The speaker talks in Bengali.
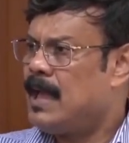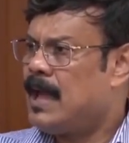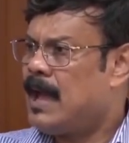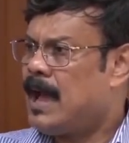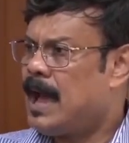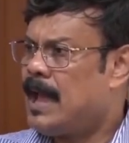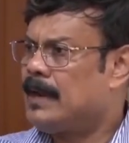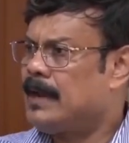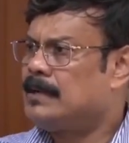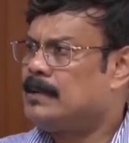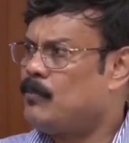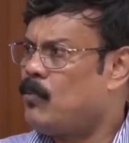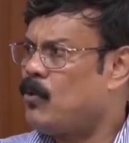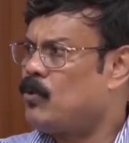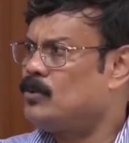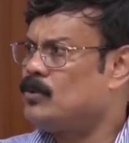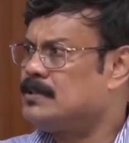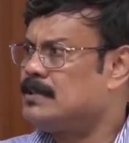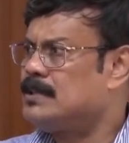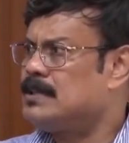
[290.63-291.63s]
আরেকটা
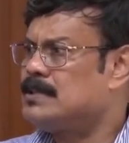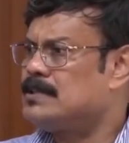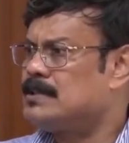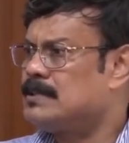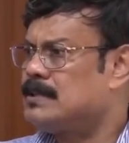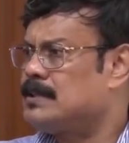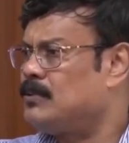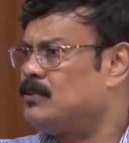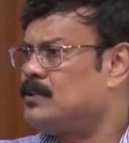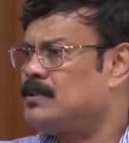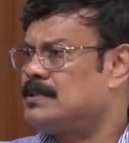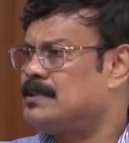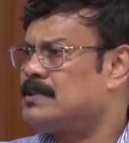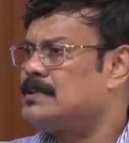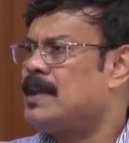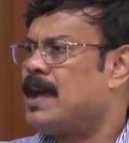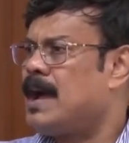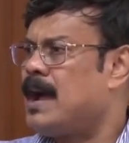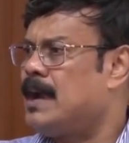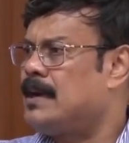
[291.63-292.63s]
বড় জিনিস সেটা হচ্ছে
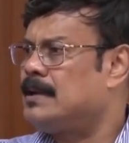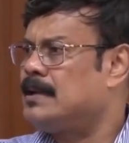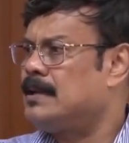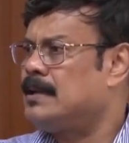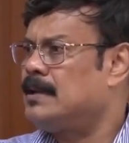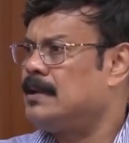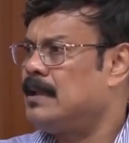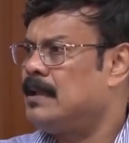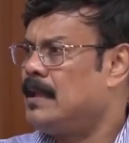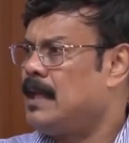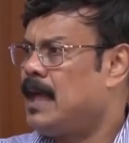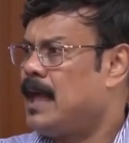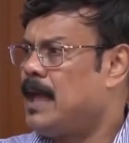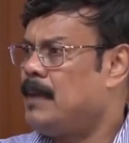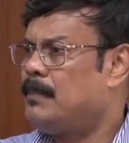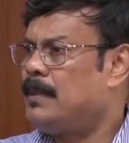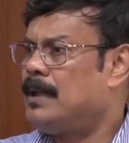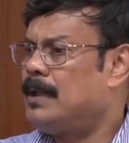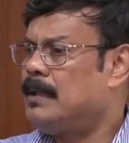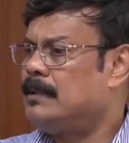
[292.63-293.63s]
যে হার্টের
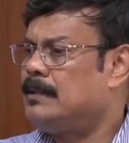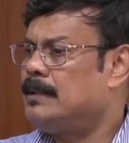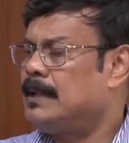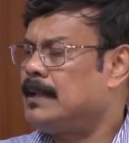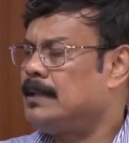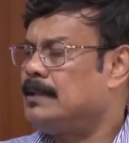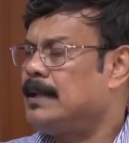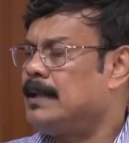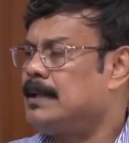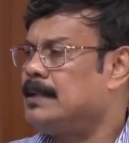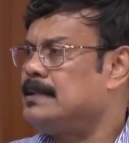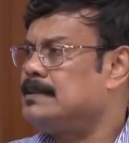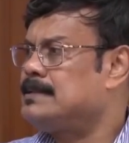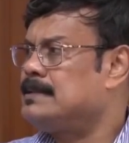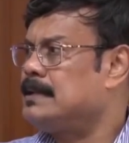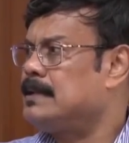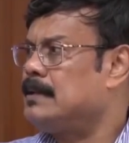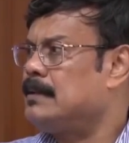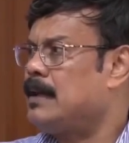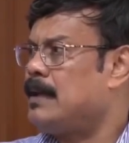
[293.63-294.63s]
আমরা দেখে থাকি
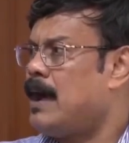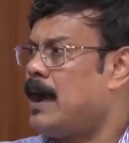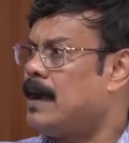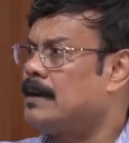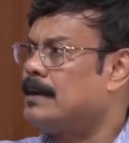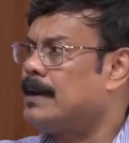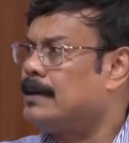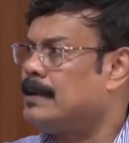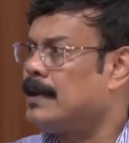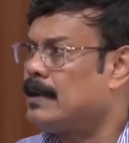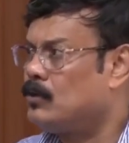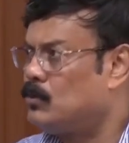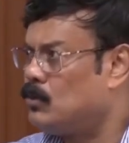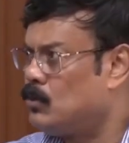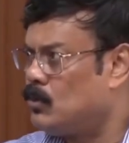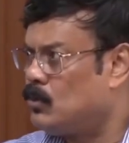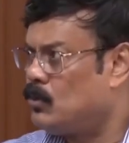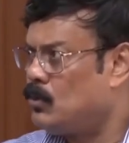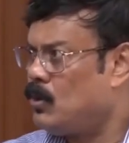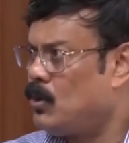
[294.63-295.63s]
যে হার্ট অ্যাটাক
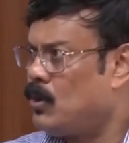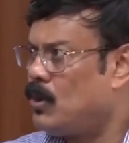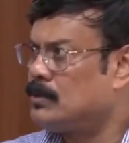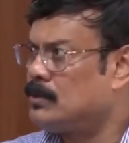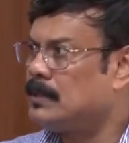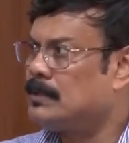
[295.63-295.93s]
হলো অর্থাৎ